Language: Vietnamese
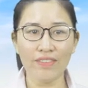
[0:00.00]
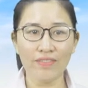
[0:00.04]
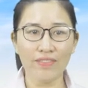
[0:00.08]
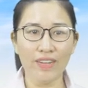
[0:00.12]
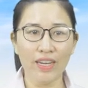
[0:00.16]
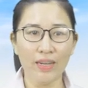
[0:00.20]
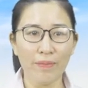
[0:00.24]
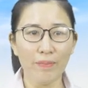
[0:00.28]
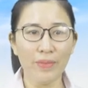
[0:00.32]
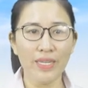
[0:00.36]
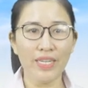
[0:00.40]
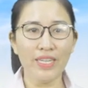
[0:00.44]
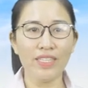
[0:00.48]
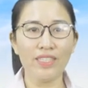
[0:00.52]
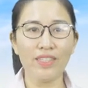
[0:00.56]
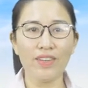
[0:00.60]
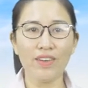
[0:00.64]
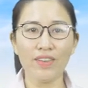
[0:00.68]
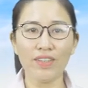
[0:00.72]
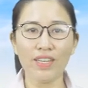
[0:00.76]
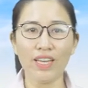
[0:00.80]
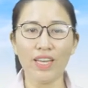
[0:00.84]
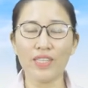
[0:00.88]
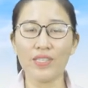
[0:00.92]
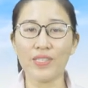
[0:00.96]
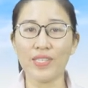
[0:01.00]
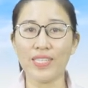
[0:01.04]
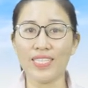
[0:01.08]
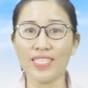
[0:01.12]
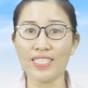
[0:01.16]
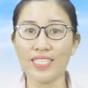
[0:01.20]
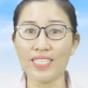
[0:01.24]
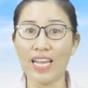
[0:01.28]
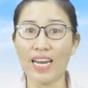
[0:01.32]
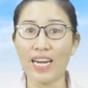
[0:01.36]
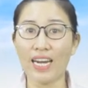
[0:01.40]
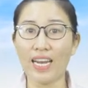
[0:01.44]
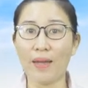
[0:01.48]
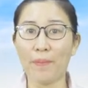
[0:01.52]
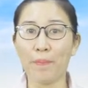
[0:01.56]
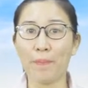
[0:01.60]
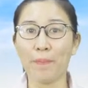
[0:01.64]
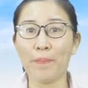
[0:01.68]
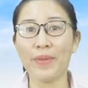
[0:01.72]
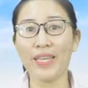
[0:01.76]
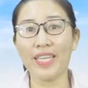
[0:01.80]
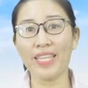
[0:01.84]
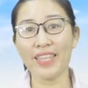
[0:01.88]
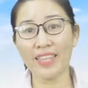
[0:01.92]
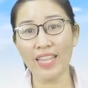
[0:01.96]
và miru có thể chuyển sang là
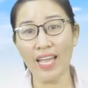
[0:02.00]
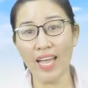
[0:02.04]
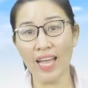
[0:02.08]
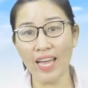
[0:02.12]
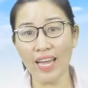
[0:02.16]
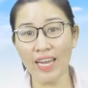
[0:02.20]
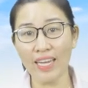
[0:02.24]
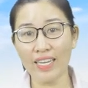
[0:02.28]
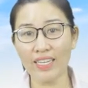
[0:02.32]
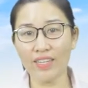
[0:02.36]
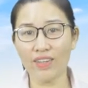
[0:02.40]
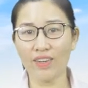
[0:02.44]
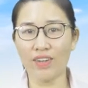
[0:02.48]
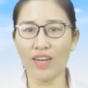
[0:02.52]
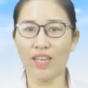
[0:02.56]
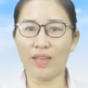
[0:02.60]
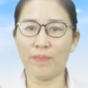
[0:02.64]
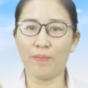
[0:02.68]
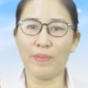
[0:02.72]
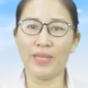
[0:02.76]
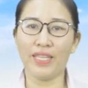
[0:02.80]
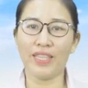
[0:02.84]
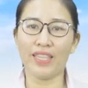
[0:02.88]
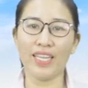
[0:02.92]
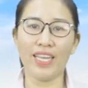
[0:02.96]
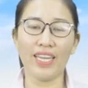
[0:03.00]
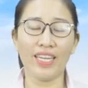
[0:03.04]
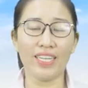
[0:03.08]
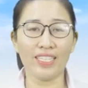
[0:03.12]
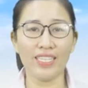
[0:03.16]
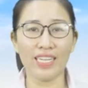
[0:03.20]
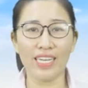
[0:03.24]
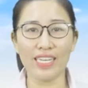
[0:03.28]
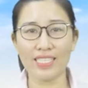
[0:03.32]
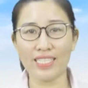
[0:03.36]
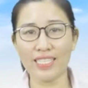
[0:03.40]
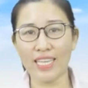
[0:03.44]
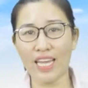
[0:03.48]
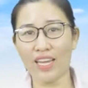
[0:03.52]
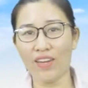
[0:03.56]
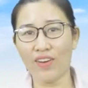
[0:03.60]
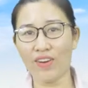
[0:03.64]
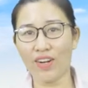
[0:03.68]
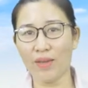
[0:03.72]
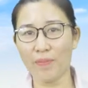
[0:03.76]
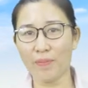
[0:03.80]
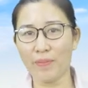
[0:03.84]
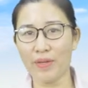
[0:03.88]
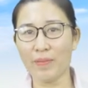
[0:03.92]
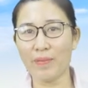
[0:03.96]
mitai hoặc là mite kudasai
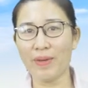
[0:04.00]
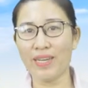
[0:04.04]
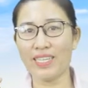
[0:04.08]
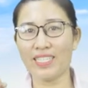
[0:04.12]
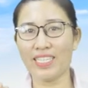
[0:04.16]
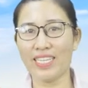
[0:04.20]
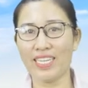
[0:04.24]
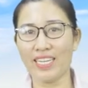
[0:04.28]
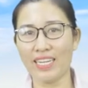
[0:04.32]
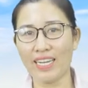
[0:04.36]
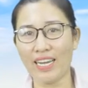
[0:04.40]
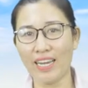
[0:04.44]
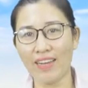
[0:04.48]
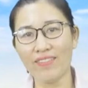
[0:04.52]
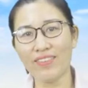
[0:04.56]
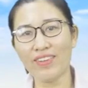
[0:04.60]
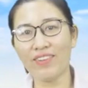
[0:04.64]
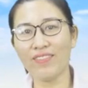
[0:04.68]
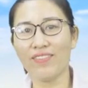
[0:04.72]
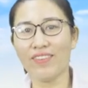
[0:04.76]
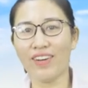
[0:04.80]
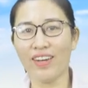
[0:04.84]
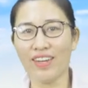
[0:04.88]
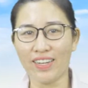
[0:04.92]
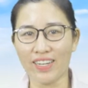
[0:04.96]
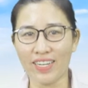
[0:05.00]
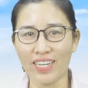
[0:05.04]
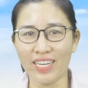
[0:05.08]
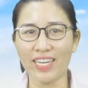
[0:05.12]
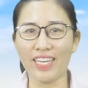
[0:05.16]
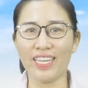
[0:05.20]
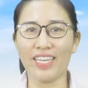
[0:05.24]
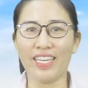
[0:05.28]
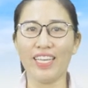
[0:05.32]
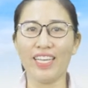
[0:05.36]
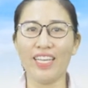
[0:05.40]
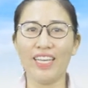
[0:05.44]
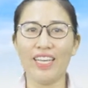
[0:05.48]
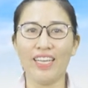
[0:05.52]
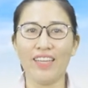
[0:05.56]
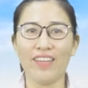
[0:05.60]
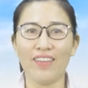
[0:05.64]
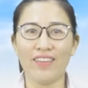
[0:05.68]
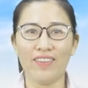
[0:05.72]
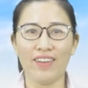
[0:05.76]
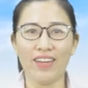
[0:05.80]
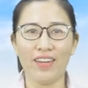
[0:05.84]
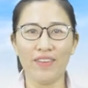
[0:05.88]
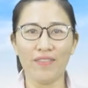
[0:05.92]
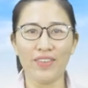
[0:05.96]
hoặc là mimasenka vân vân hay
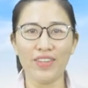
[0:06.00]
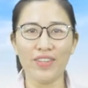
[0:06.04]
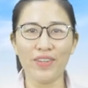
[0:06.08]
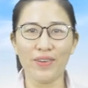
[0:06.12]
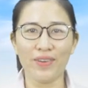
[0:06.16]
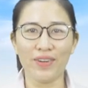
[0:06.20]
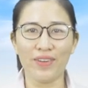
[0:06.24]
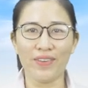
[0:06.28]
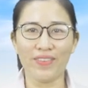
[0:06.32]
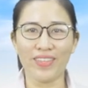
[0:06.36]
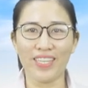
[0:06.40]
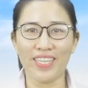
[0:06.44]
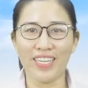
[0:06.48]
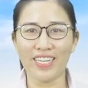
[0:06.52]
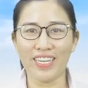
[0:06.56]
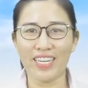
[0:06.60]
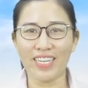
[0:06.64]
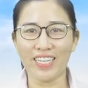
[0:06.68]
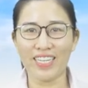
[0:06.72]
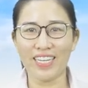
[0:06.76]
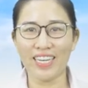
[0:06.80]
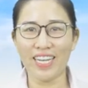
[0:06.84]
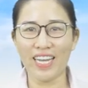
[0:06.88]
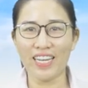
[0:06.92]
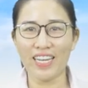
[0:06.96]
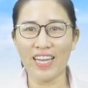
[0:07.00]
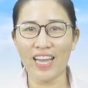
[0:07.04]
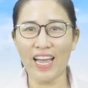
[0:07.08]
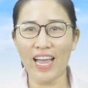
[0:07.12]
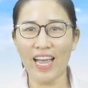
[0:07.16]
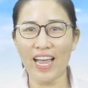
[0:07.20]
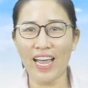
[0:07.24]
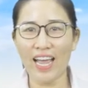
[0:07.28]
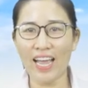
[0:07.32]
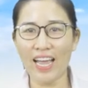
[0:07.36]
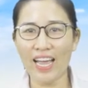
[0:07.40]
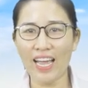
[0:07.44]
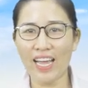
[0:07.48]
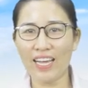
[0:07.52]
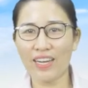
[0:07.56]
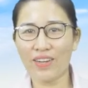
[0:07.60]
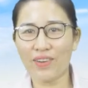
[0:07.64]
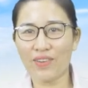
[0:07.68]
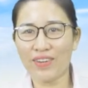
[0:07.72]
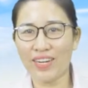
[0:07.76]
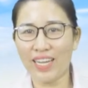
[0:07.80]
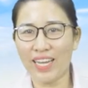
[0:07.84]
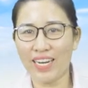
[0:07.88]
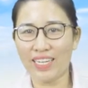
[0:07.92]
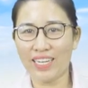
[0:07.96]
và ví dụ đầu tiên là gì đây à
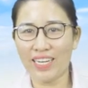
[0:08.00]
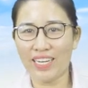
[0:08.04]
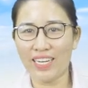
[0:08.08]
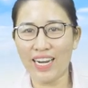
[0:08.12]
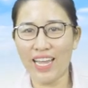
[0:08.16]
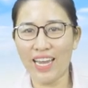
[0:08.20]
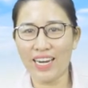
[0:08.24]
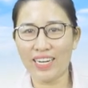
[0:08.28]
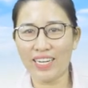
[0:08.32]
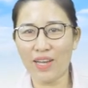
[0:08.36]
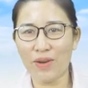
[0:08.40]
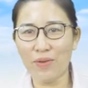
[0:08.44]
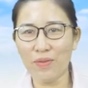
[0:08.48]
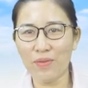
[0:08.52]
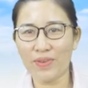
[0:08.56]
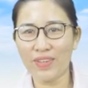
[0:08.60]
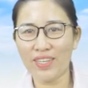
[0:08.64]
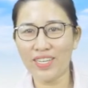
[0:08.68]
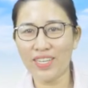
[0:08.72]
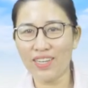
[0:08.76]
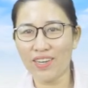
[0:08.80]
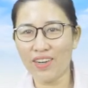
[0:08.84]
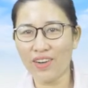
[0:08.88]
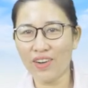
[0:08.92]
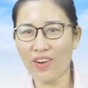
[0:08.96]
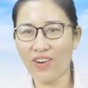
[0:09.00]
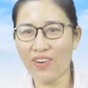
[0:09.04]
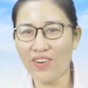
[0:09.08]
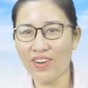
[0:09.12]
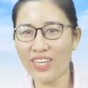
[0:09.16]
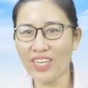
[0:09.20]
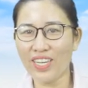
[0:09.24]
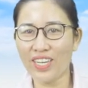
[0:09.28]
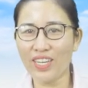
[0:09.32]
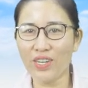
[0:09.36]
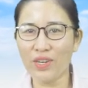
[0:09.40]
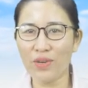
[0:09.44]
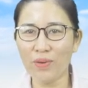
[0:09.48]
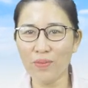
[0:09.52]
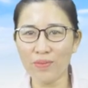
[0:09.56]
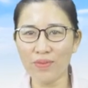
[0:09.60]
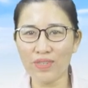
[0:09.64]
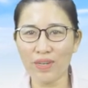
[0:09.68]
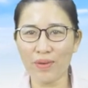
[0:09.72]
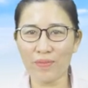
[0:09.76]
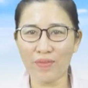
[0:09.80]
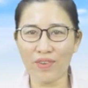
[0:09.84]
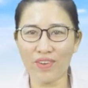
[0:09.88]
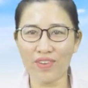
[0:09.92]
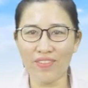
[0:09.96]
cô nàng này đang nấu một cái gì đó khói nghi ngút
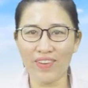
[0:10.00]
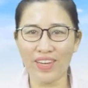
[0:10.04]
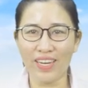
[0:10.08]
trông có